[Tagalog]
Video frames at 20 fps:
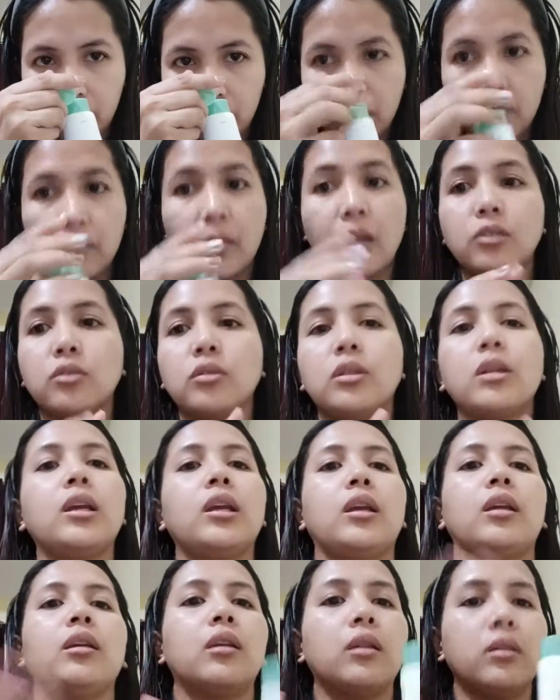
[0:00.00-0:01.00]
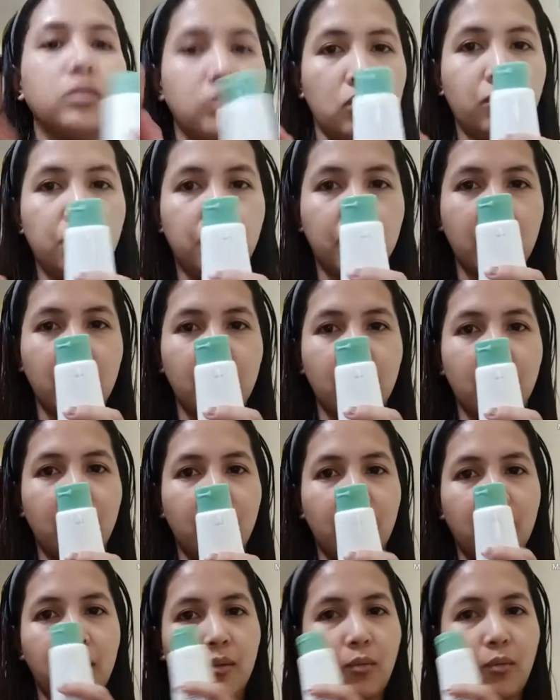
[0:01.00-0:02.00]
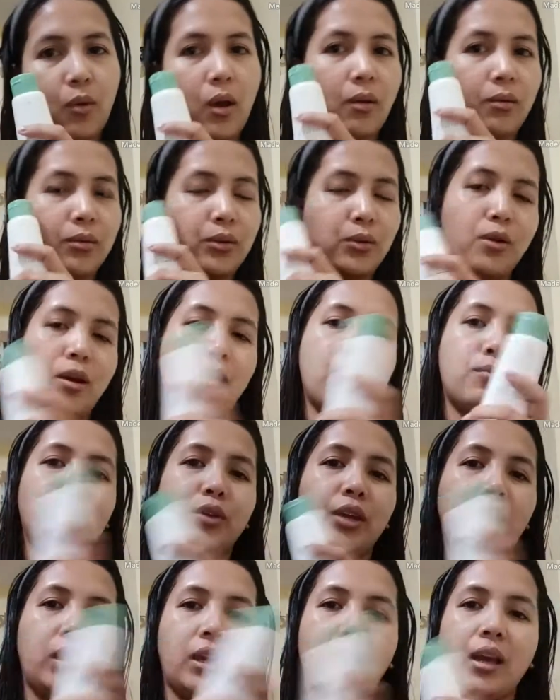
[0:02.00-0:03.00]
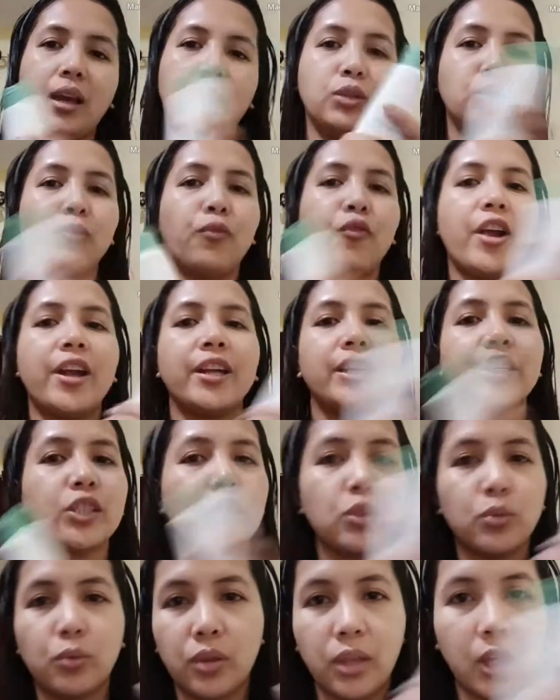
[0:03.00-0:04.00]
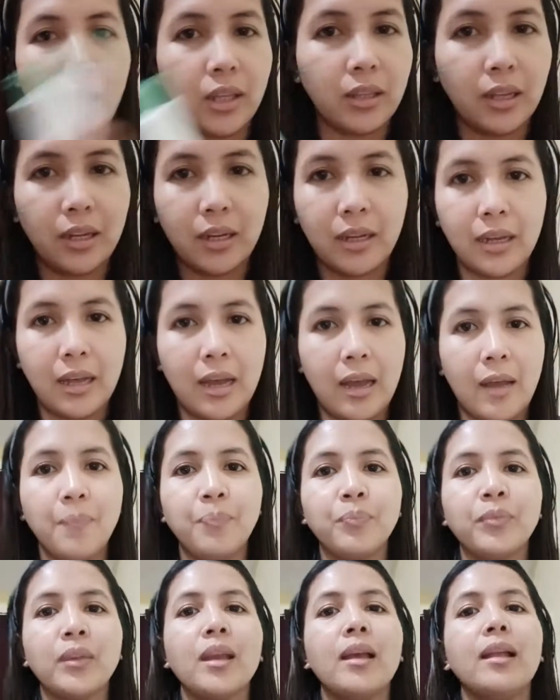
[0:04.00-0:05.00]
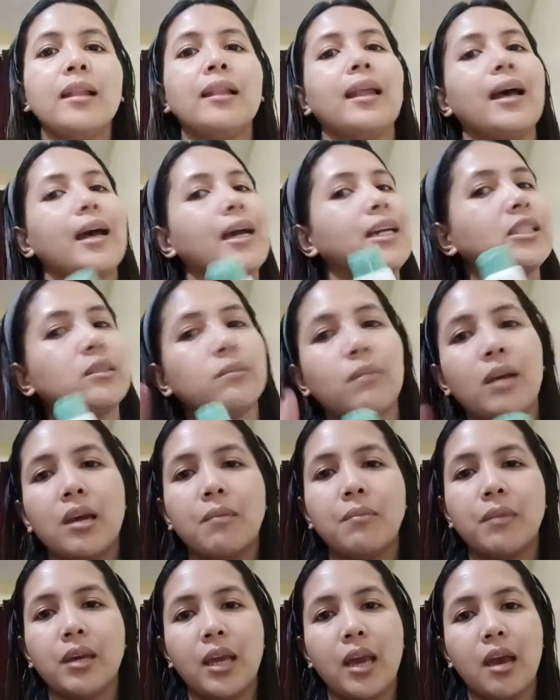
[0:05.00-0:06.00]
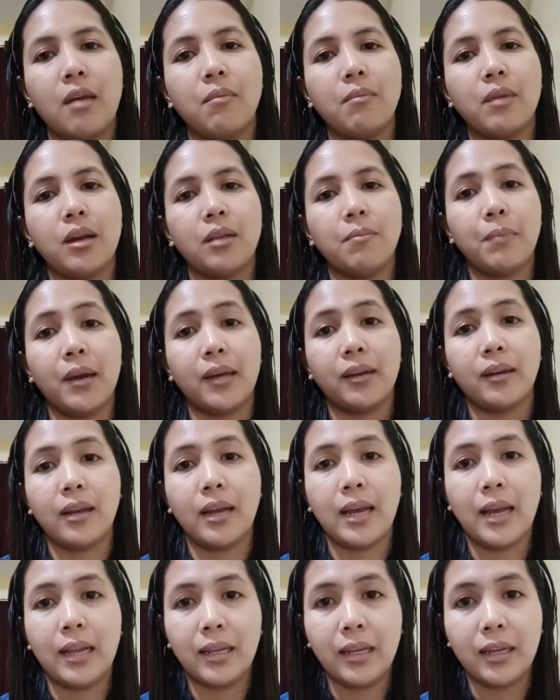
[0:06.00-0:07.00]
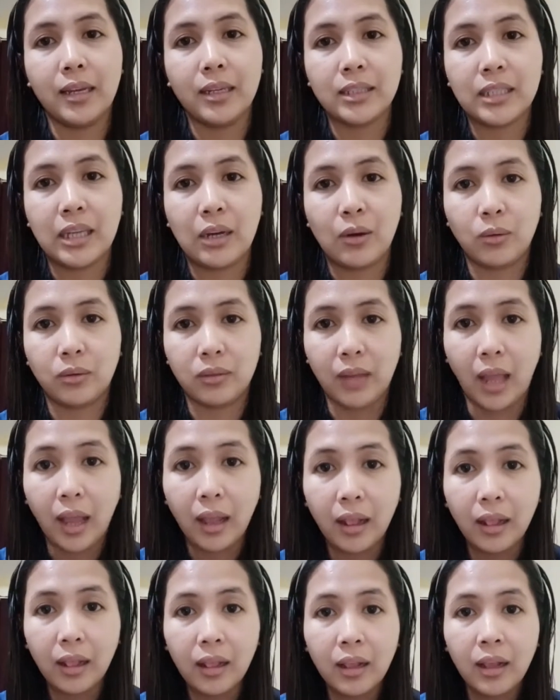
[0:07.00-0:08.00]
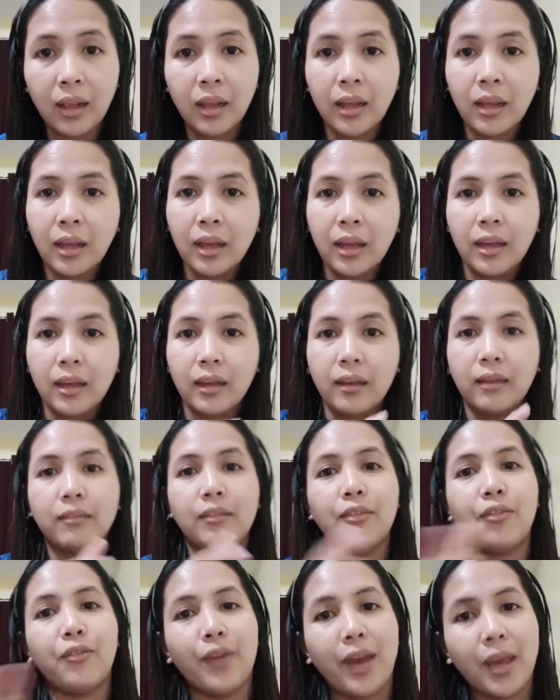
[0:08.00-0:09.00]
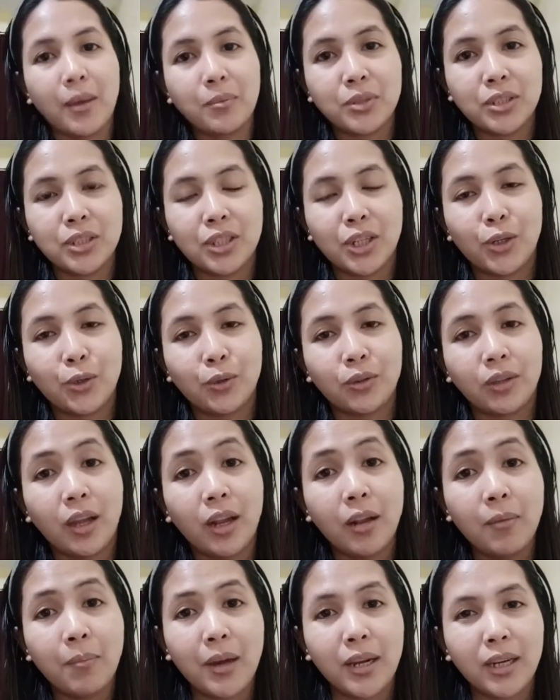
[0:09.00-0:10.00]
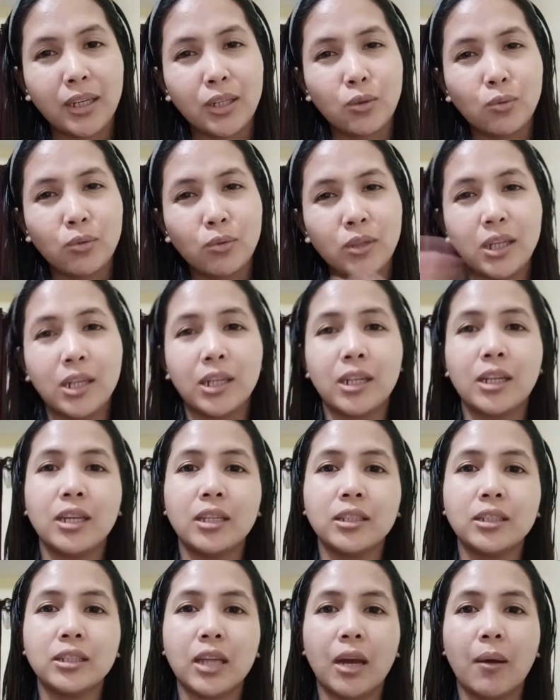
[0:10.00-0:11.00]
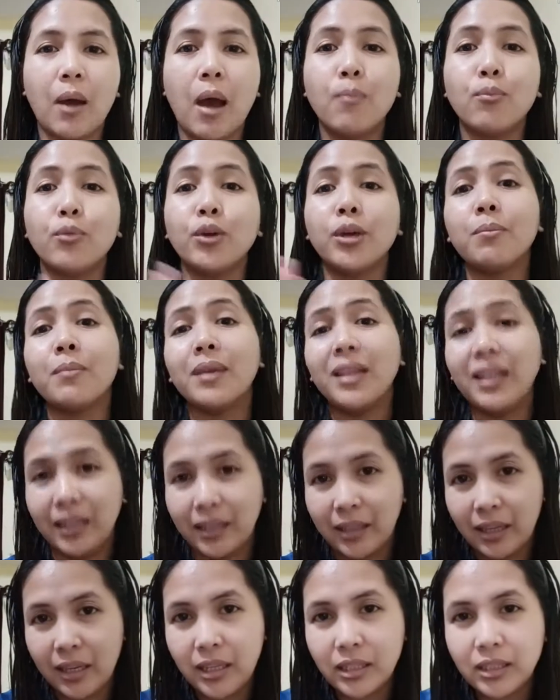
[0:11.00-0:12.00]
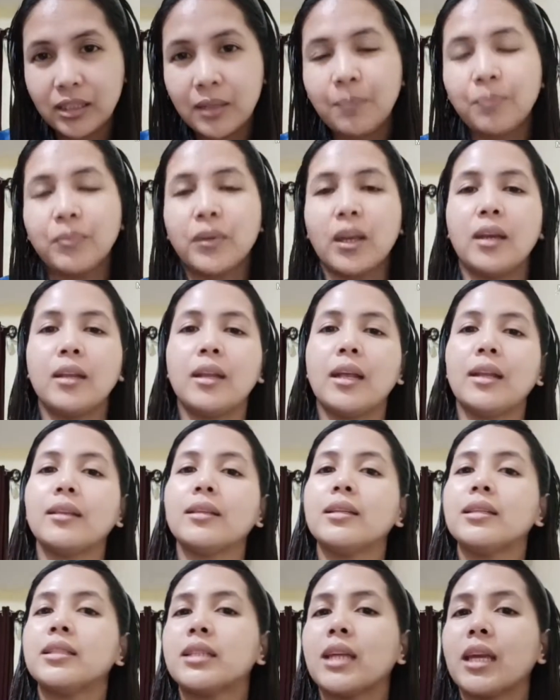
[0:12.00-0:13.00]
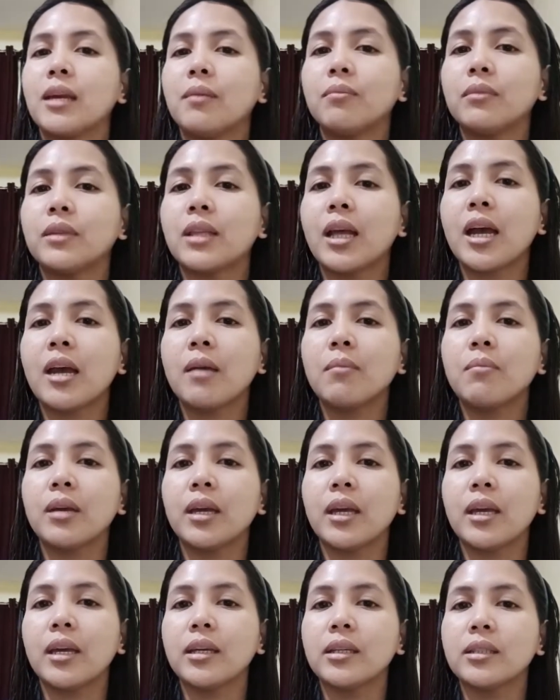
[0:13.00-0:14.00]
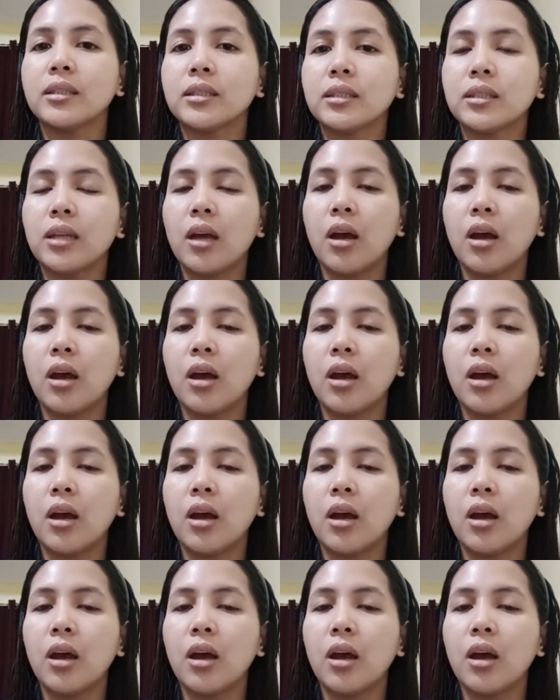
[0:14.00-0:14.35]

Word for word: Actually, sobrang wow yung amoy niya. It's very soothing talaga. Lakas makamayaman. Parang galing ka sa hotel. five star hotel. Parang yung linis, ang amoy malinis. And at the same time is